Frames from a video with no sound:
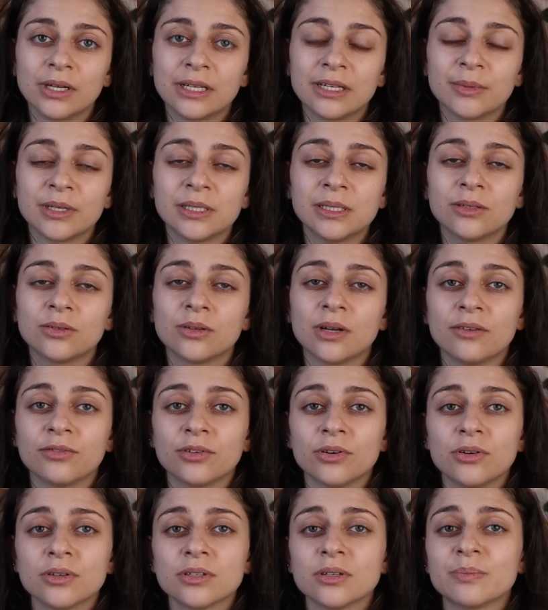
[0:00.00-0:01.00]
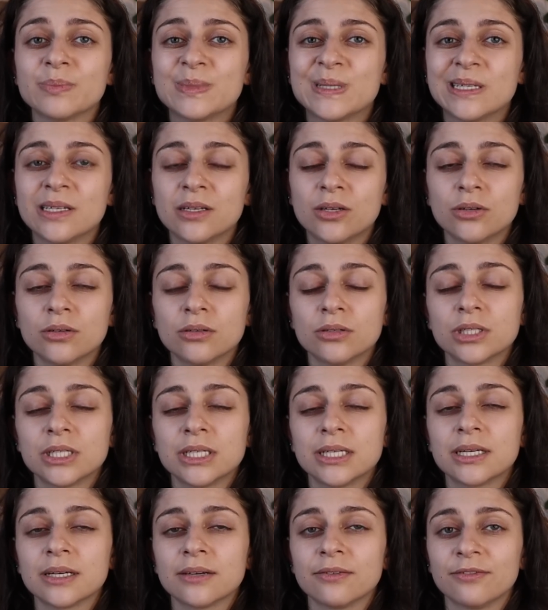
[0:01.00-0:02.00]
la thématique de la violence
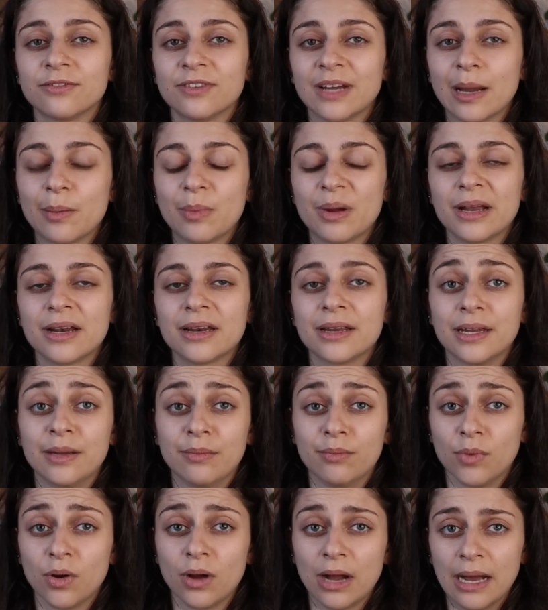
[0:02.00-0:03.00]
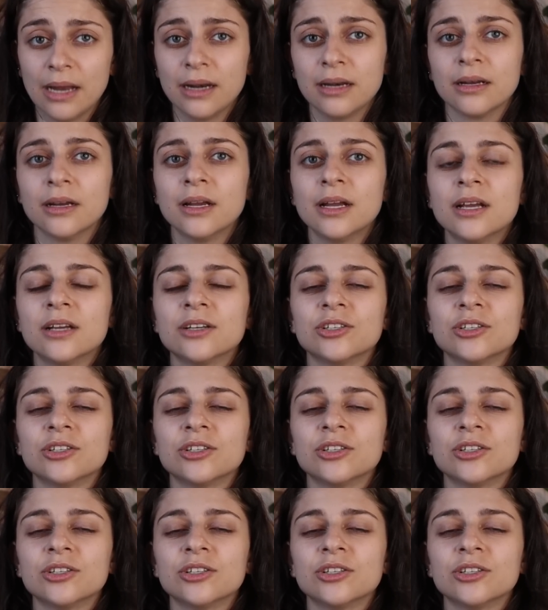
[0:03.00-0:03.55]
psychologique, verbale et morale.